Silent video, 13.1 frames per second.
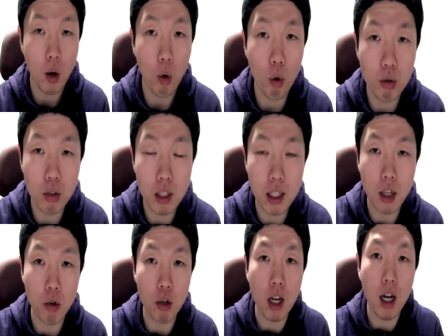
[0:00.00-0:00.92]
오늘은
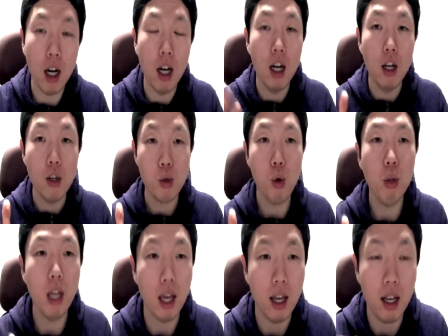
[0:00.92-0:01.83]
이따 우리가
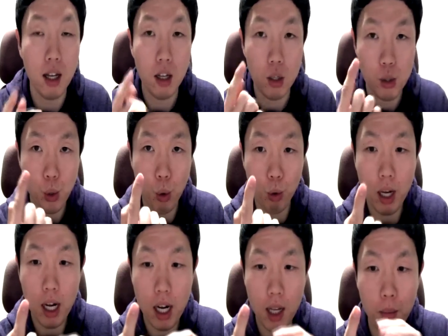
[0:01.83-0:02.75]
손에
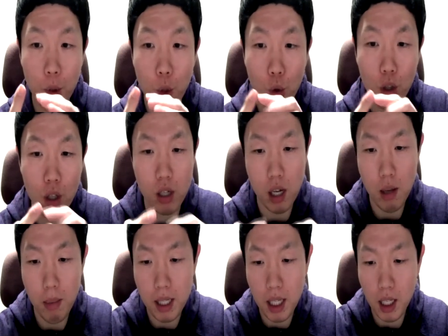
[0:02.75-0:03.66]
손가락이 뭐 요런 데
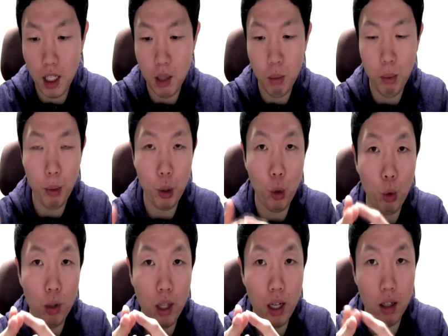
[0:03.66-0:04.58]
제일 많이 생긴 데뭐 뭐
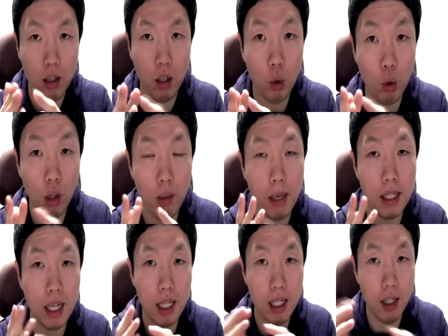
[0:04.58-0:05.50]
요런 데라든가 요런 데 많이
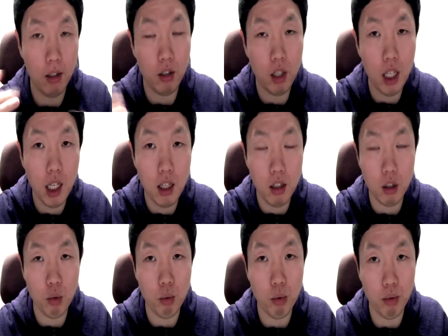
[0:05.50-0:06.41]
생기잖아요. 튕기는
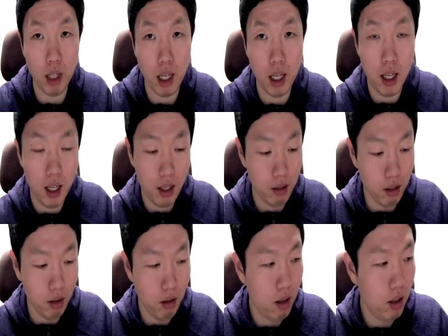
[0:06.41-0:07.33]
그 부분에 그죠?